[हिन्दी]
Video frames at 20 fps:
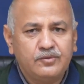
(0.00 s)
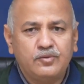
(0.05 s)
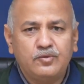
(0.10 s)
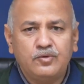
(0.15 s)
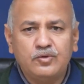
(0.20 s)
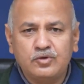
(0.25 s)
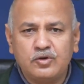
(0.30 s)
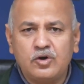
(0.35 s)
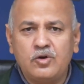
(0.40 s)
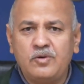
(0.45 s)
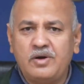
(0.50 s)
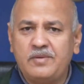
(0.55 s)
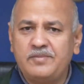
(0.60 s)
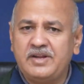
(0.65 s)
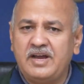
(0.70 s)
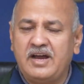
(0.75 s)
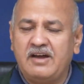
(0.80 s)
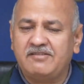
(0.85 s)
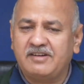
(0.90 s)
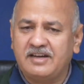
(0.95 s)
उनको
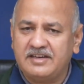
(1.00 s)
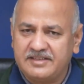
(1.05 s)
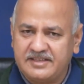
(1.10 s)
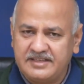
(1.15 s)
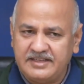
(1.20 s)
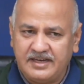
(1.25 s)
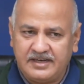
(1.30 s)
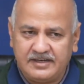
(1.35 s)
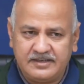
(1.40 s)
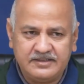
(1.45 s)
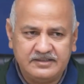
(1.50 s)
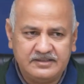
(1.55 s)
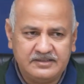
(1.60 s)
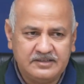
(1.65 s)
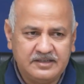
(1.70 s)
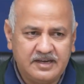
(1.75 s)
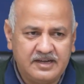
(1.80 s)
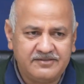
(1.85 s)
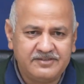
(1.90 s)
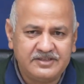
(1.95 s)
हमने आह्वान किया
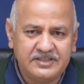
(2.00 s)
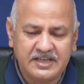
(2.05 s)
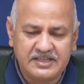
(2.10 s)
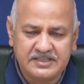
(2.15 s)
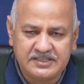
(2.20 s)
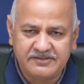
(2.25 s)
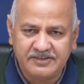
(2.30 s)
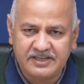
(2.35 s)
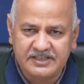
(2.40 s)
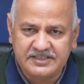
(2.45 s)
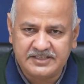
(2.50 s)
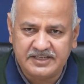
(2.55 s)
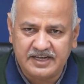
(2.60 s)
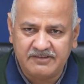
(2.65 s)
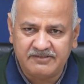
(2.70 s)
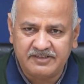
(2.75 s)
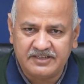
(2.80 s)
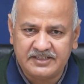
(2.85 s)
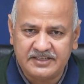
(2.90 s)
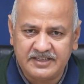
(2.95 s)
अरविंद केजरीवाल जी ने
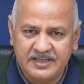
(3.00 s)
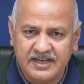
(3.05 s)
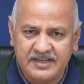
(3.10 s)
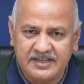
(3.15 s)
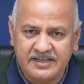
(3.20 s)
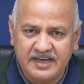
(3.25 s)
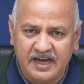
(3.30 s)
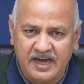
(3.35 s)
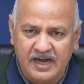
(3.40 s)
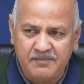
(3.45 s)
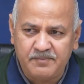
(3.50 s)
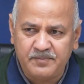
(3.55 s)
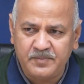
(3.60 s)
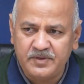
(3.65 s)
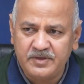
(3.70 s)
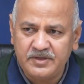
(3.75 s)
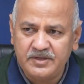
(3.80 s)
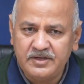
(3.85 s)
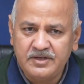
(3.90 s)
आह्वान किया कि आप